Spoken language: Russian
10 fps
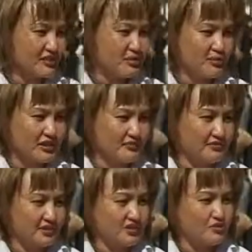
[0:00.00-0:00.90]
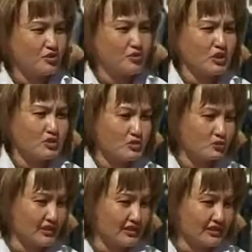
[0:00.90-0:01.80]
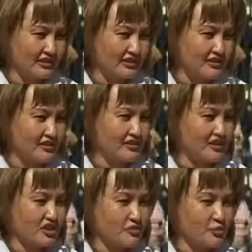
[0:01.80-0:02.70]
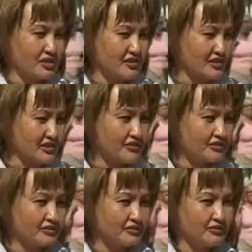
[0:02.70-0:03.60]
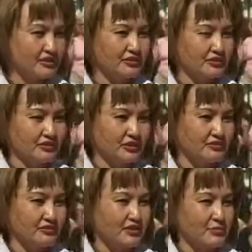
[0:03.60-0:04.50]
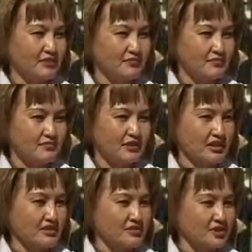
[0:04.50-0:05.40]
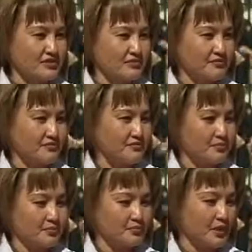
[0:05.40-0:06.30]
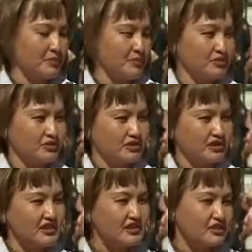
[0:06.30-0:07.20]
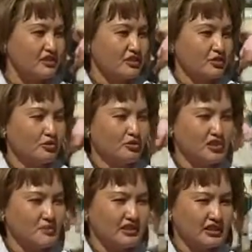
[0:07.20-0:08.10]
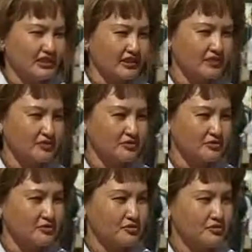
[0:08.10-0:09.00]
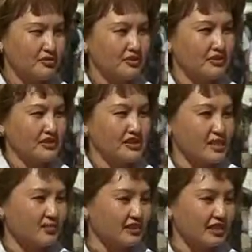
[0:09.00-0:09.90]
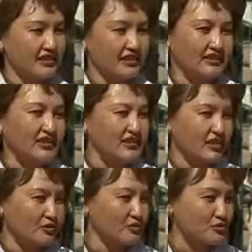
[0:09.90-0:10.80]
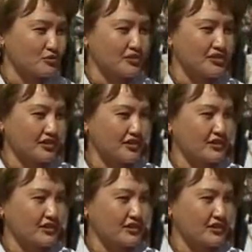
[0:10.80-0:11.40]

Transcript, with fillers: имени выразить очень большую благодарность нашему президенту, который во время, хотя у нас по миру идет кризис, но несмотря на это, он все-таки не забывает о нас, о госслужащих.